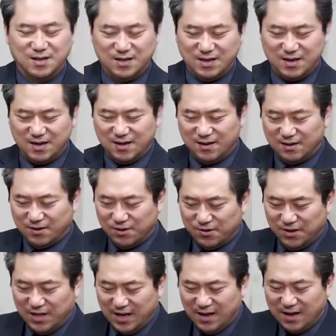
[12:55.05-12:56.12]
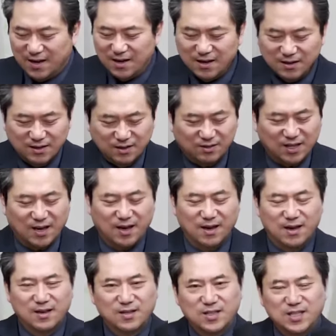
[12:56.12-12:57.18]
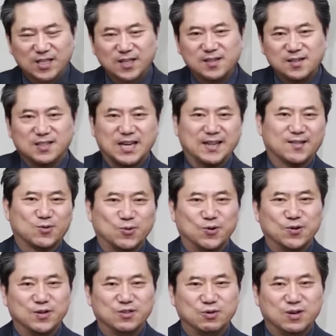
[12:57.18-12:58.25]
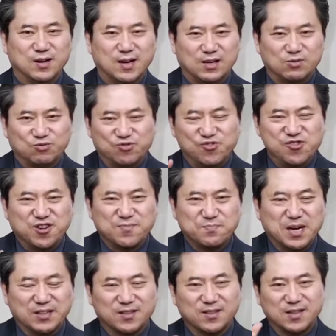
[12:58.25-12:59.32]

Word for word: 예. 그런데 그때 키를 쟀고 아주 훈련받은